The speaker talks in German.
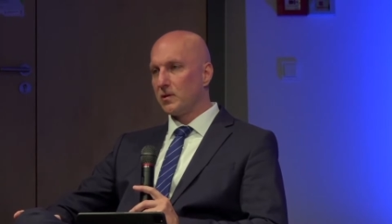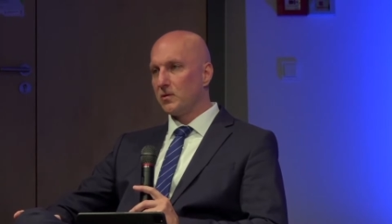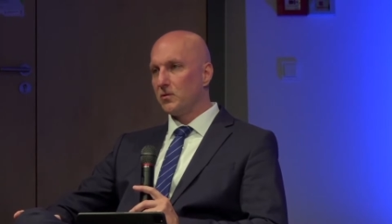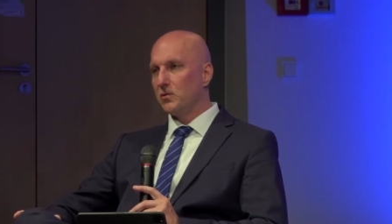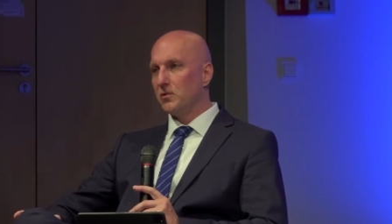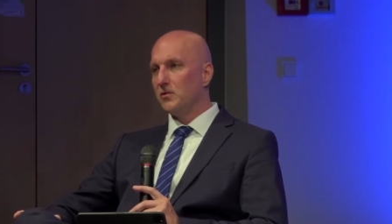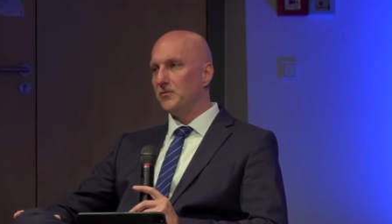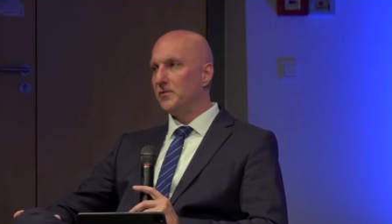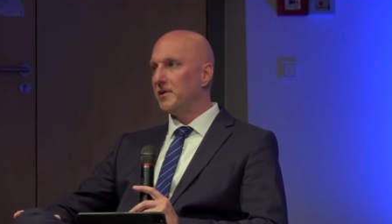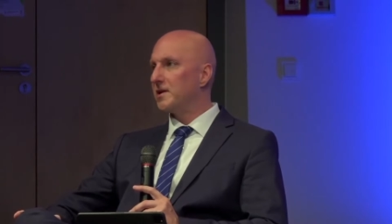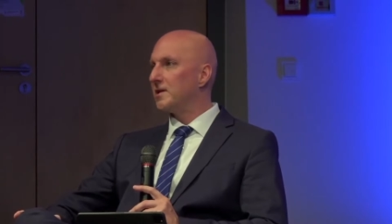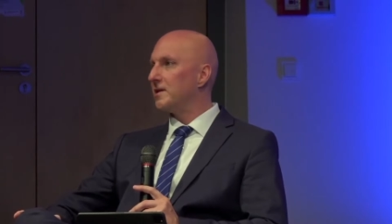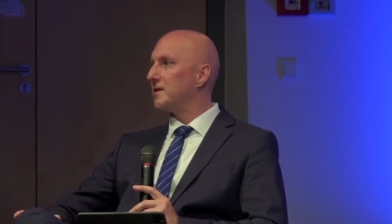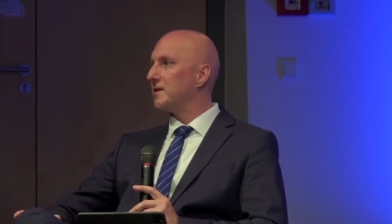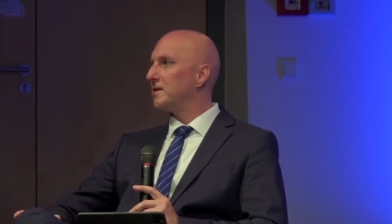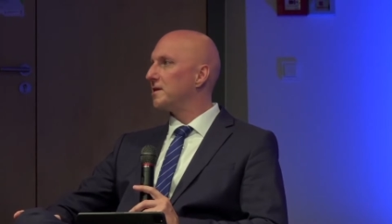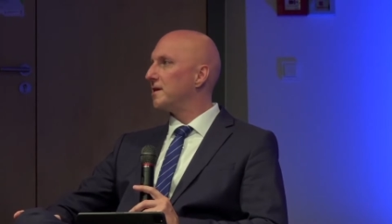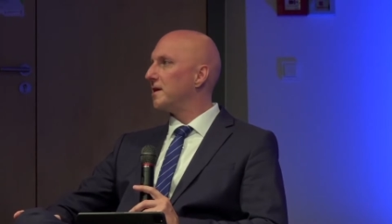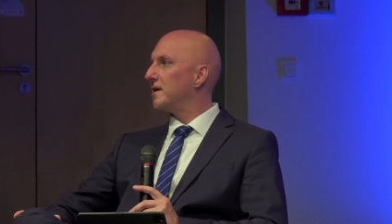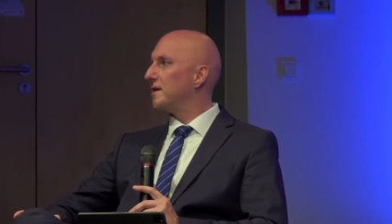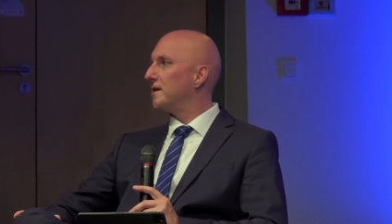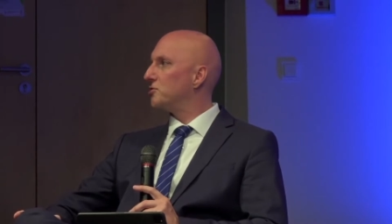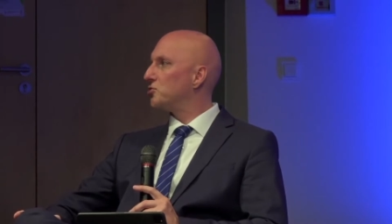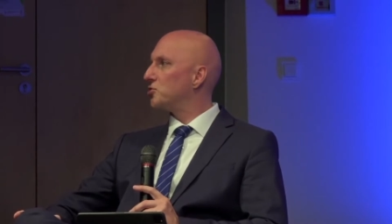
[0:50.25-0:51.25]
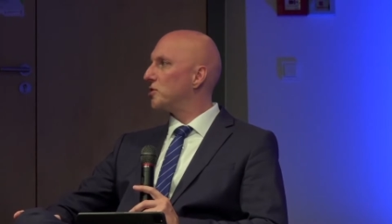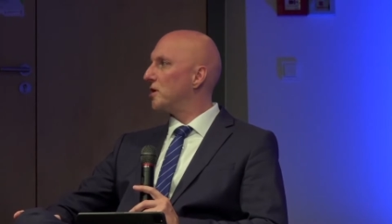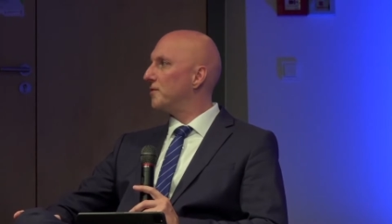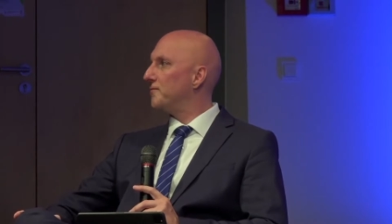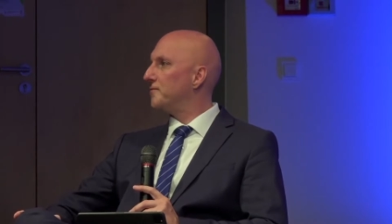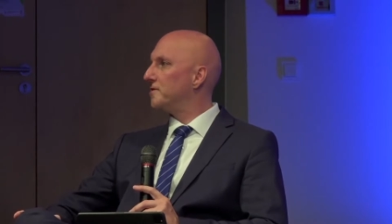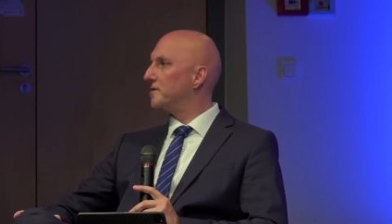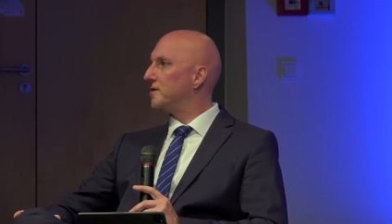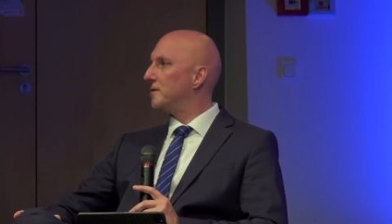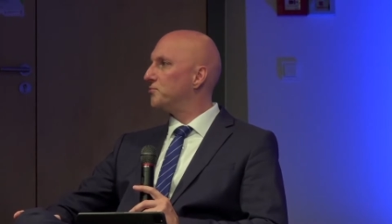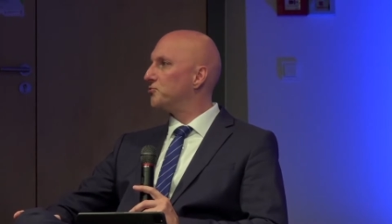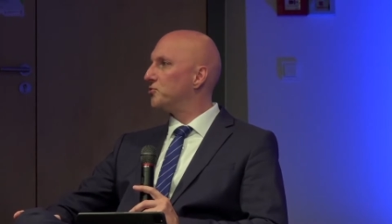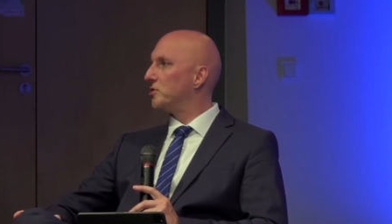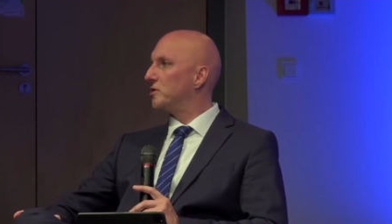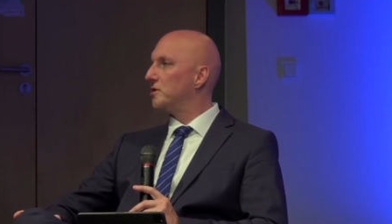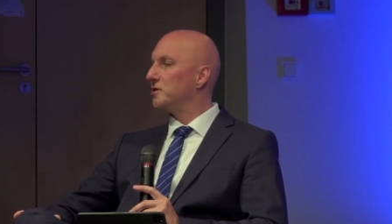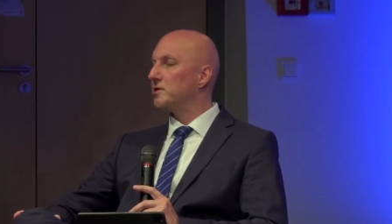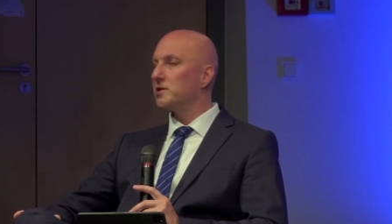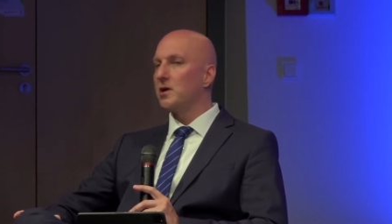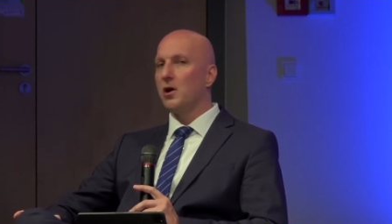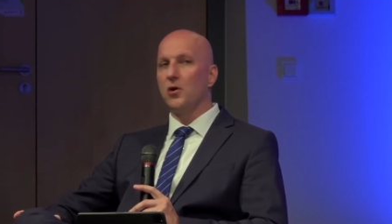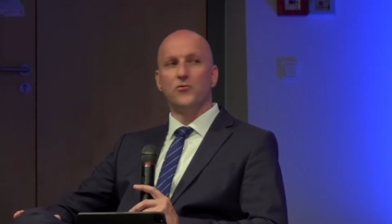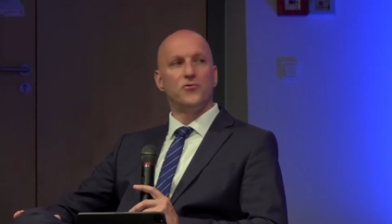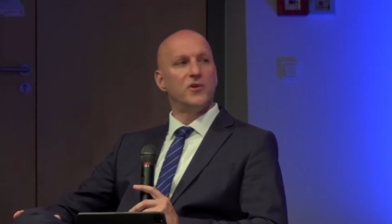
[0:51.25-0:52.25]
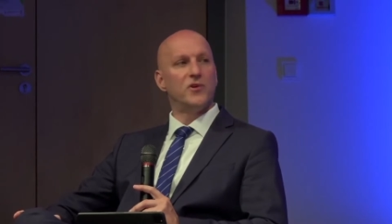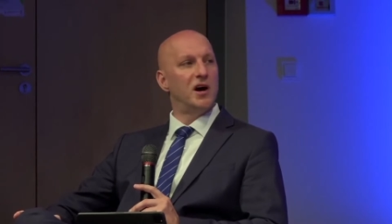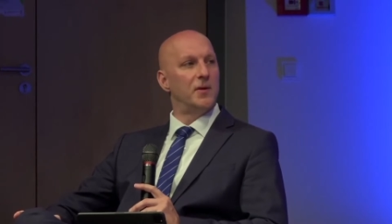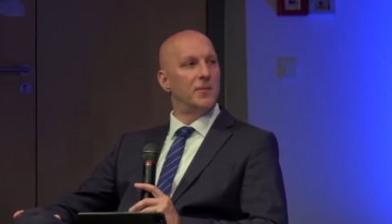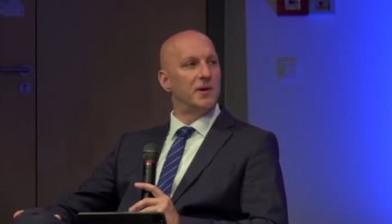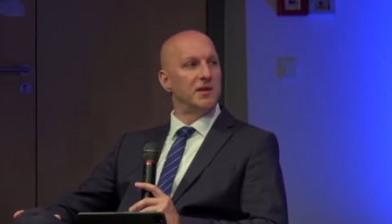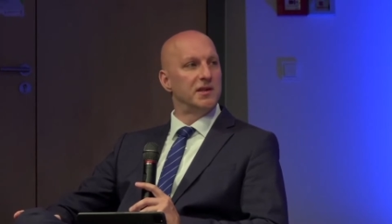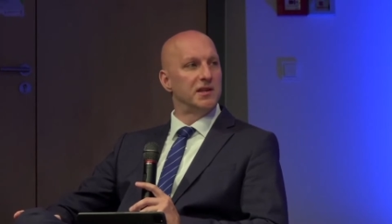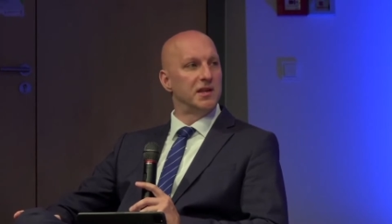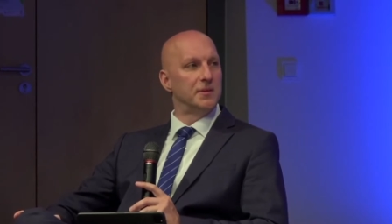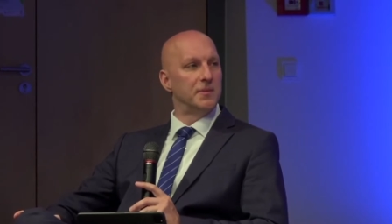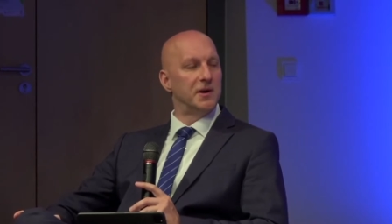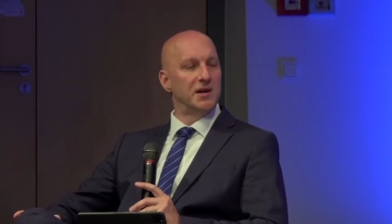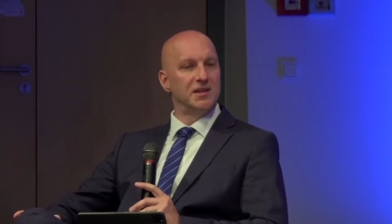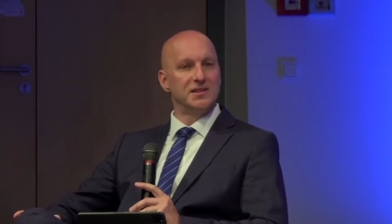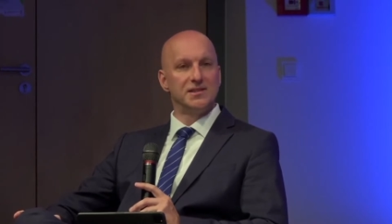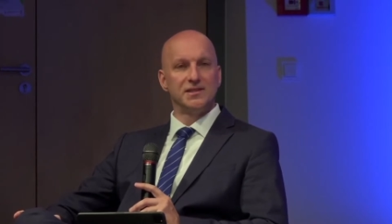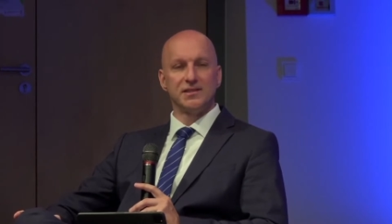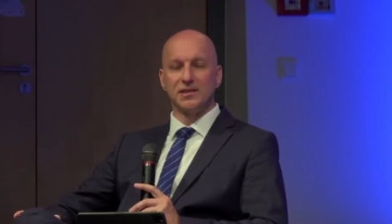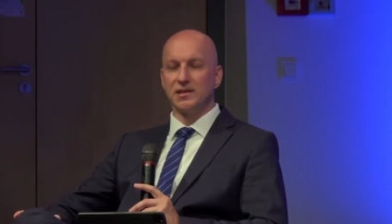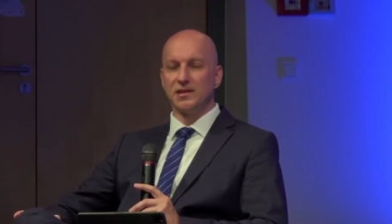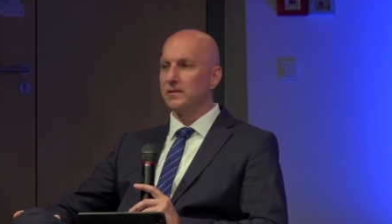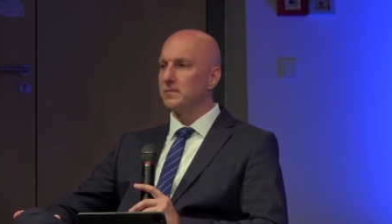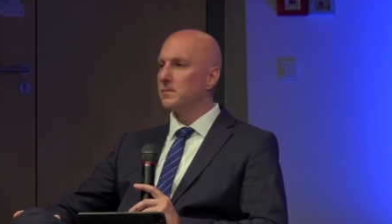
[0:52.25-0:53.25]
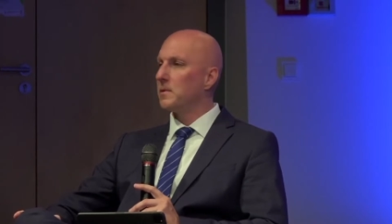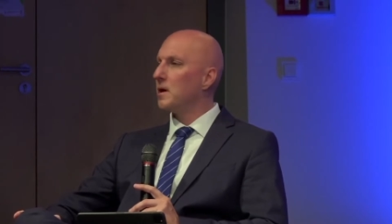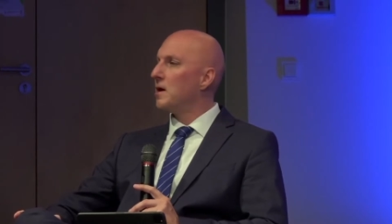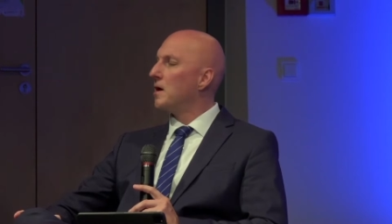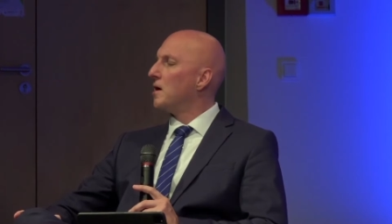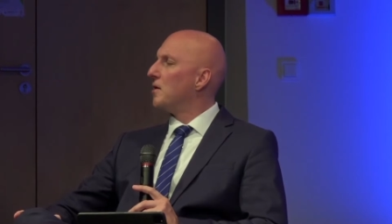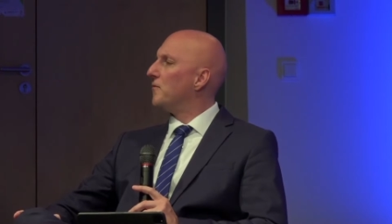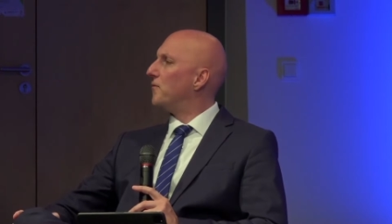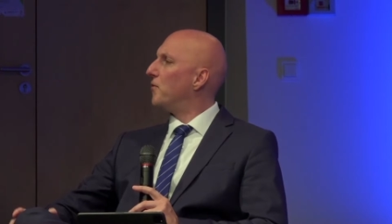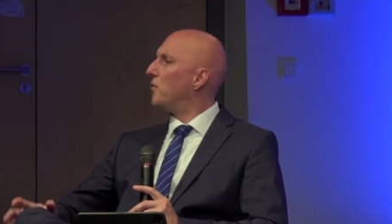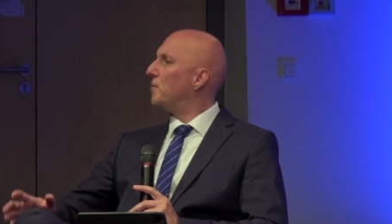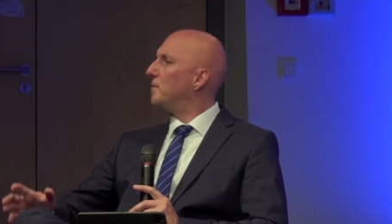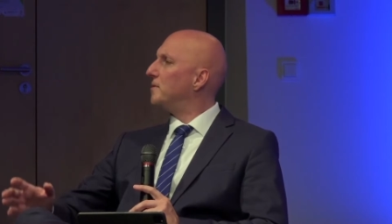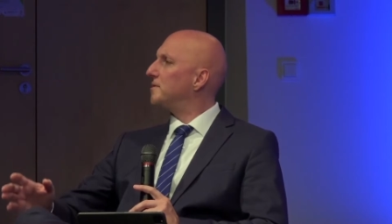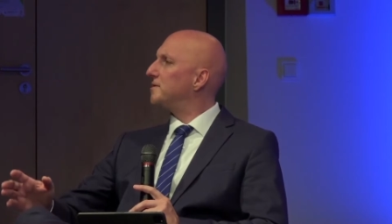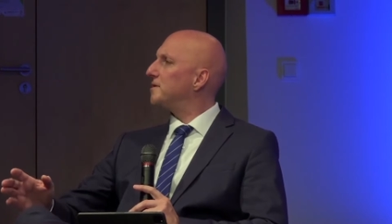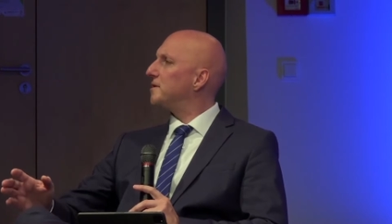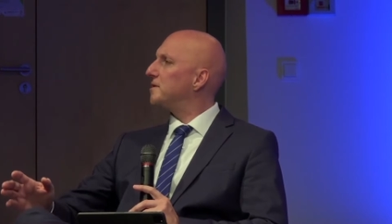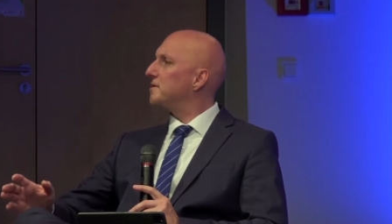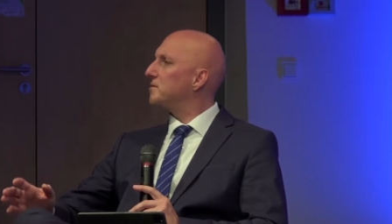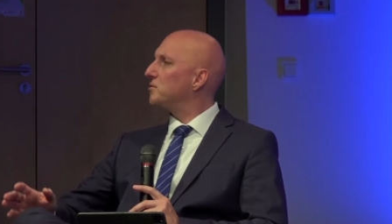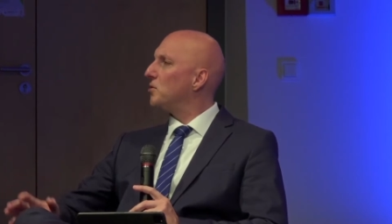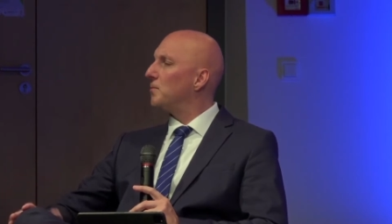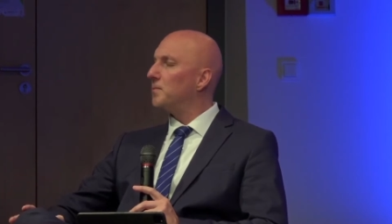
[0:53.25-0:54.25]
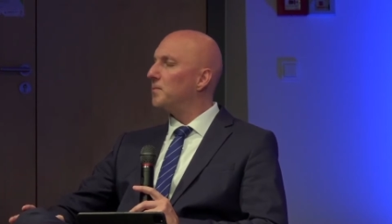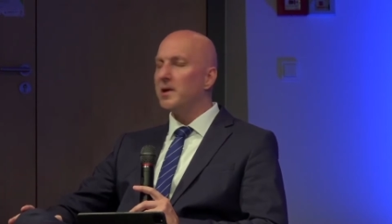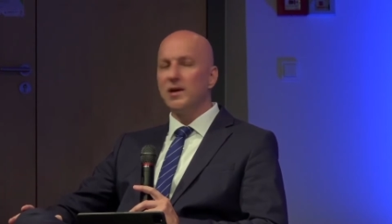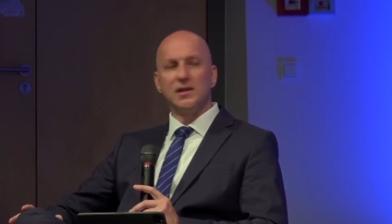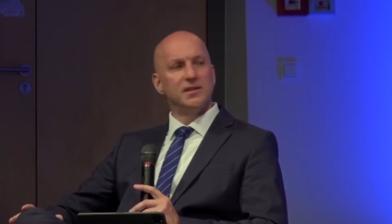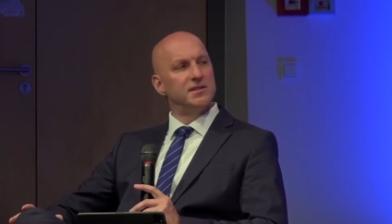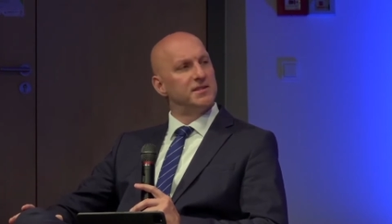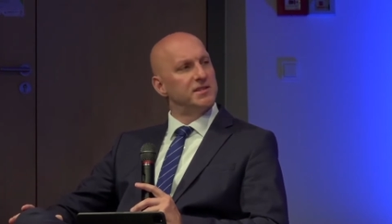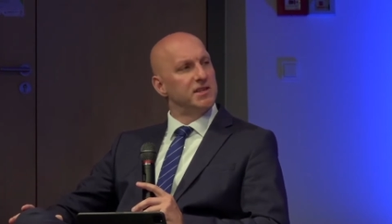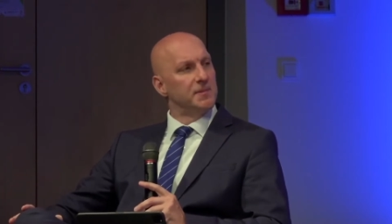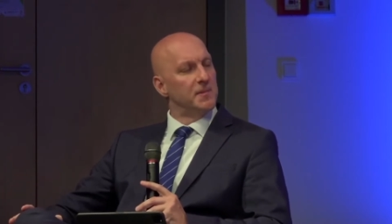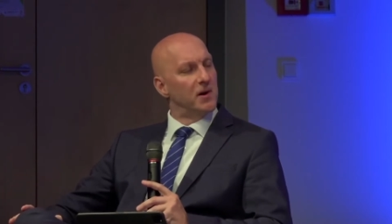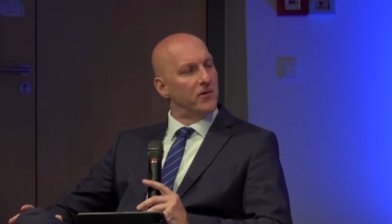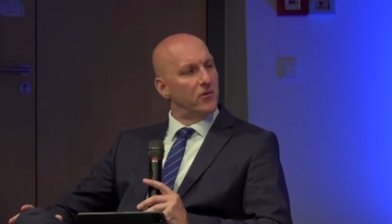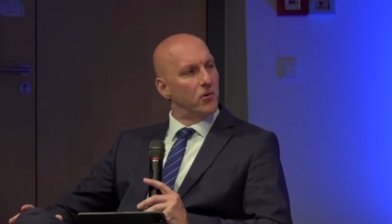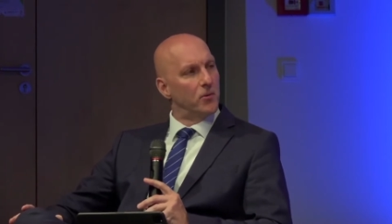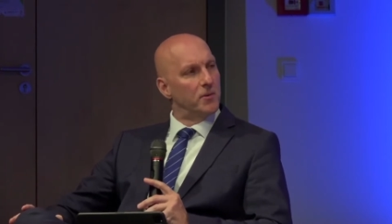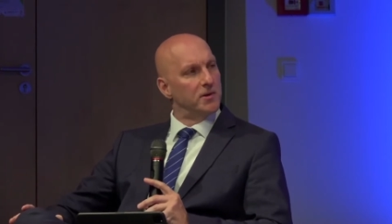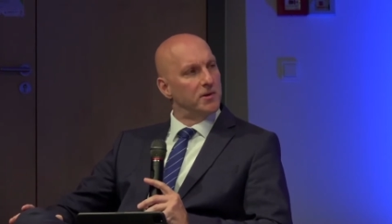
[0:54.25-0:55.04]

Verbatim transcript: Und in Wirklichkeit schreiben wir selbstständig drauf, Arbeitnehmer ist drin. Warum ist das ein Compliance-Thema? Warum